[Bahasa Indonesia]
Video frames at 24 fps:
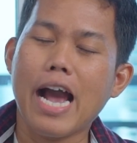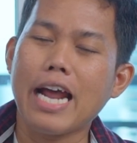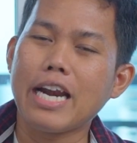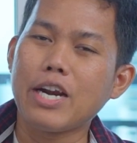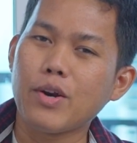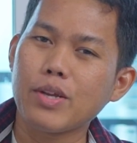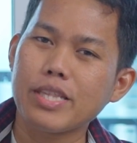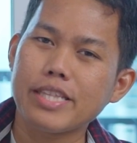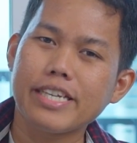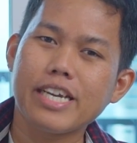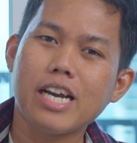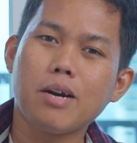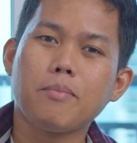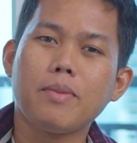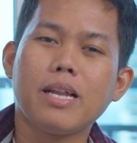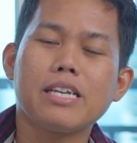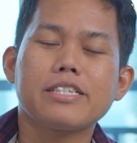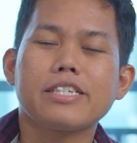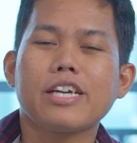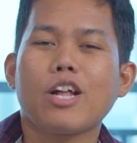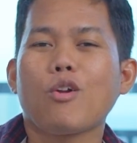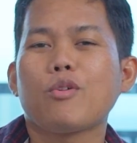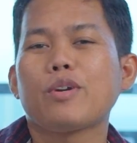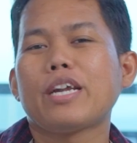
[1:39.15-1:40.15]
Android 13
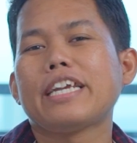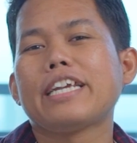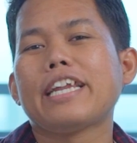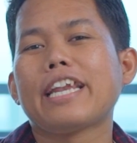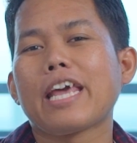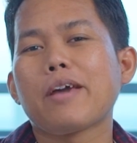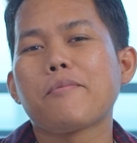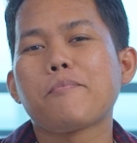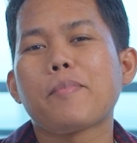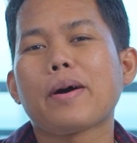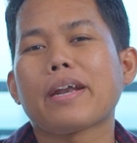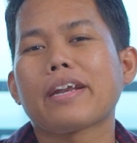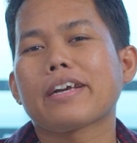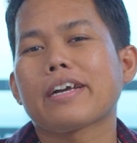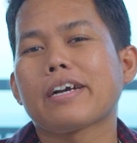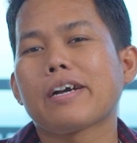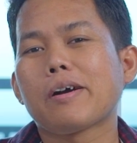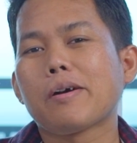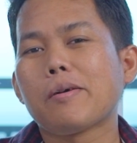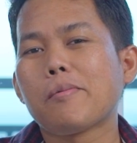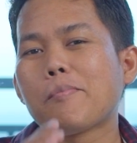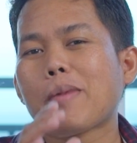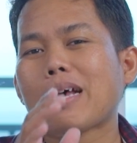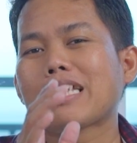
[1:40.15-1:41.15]
kalau udah dilempar
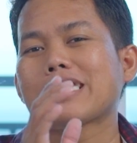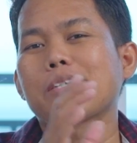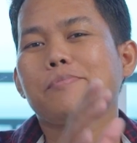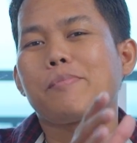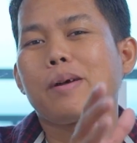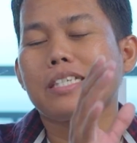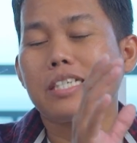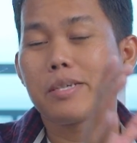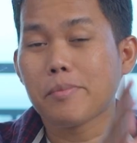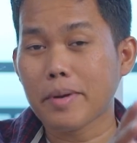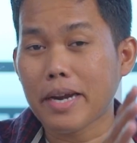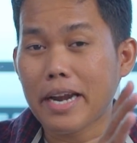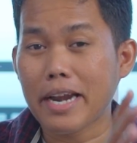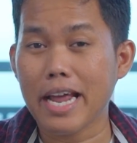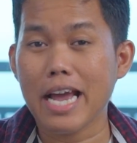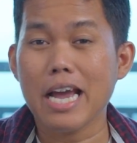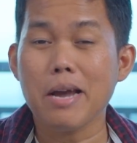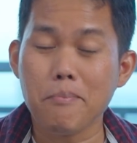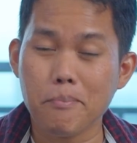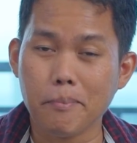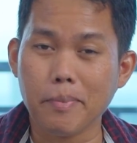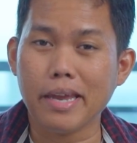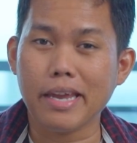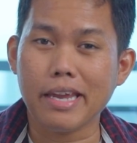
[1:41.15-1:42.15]
ke masing-masing brand
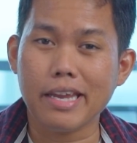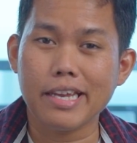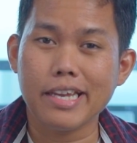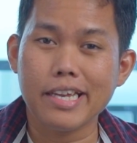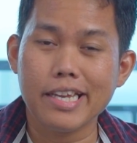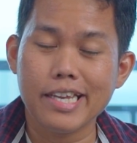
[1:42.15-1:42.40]
HP,